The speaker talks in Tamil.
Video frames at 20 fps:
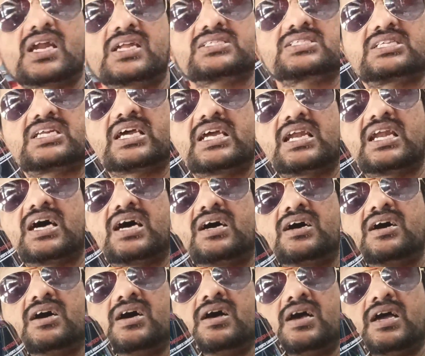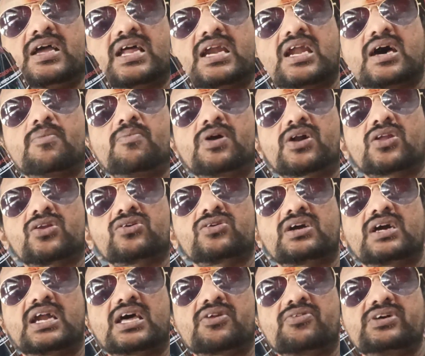நல்ல ஸ்டைலாக எல்லா
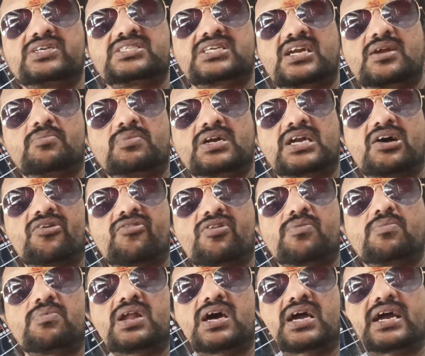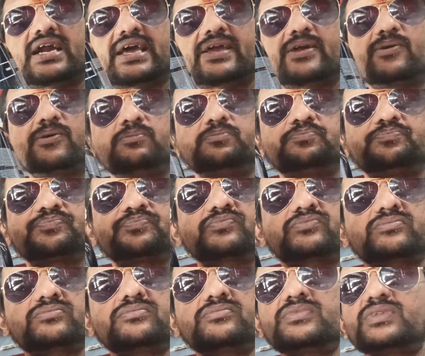மாடலுக்கும் கலர் வைசர் நம்மள்ட்ட அவைலபிளாக கிடைக்கும்
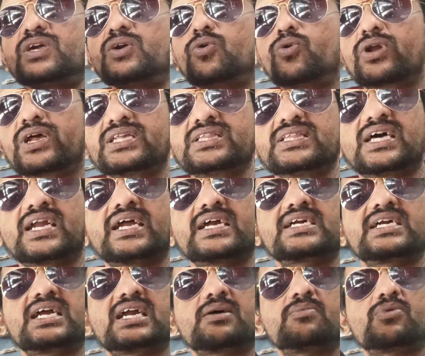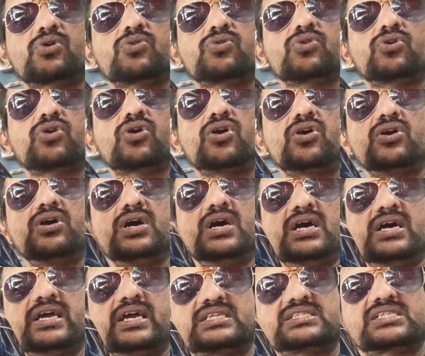குறைந்த ரேட்லேயே நம்ம கொடுக்குறோம்
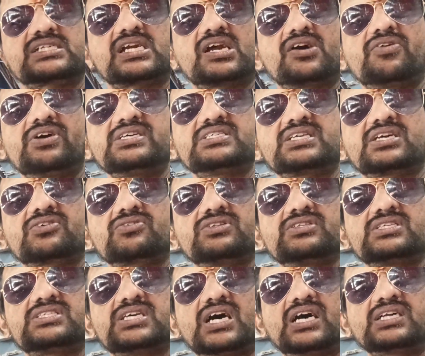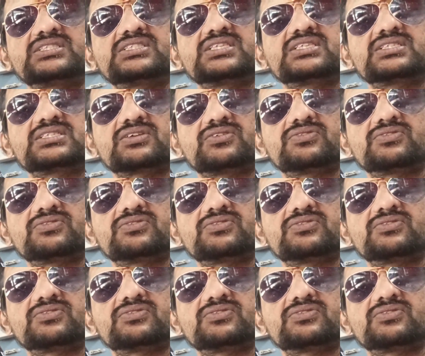எக்ஸ்ட்ரா வைசருக்கு வந்து சார்ஜஸ்